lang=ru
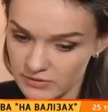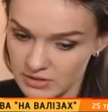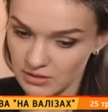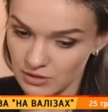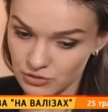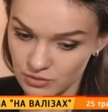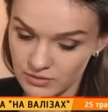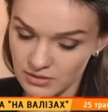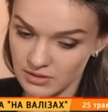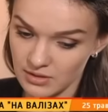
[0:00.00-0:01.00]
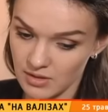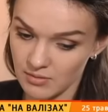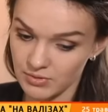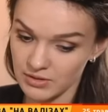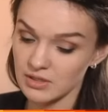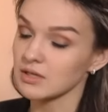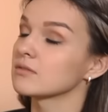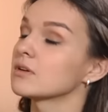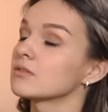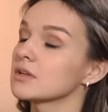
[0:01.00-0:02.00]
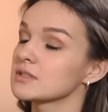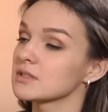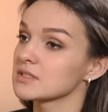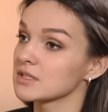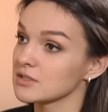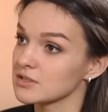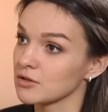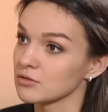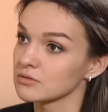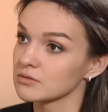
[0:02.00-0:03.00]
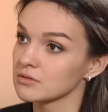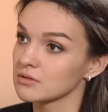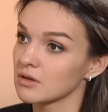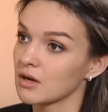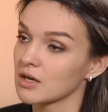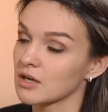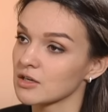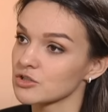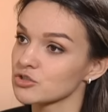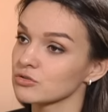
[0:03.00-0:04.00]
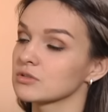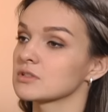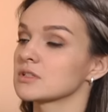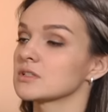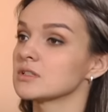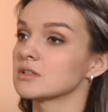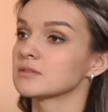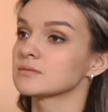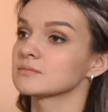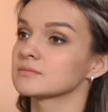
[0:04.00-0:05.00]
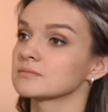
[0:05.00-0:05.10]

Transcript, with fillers: Вы сказали, что вы приехали воевать за идею. А, а что это за идея?